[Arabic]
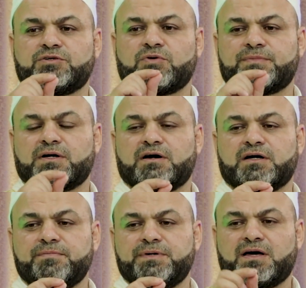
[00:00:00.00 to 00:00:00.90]

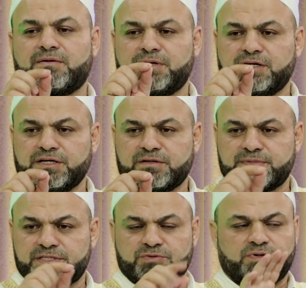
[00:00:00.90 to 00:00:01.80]
ومغاربها
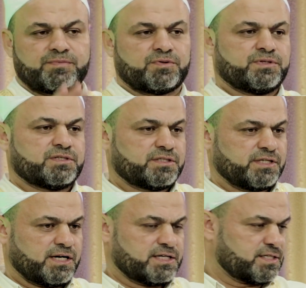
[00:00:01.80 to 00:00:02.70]
بالحكمة والموعظة
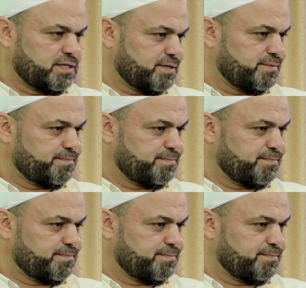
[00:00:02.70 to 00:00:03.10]
الحسنة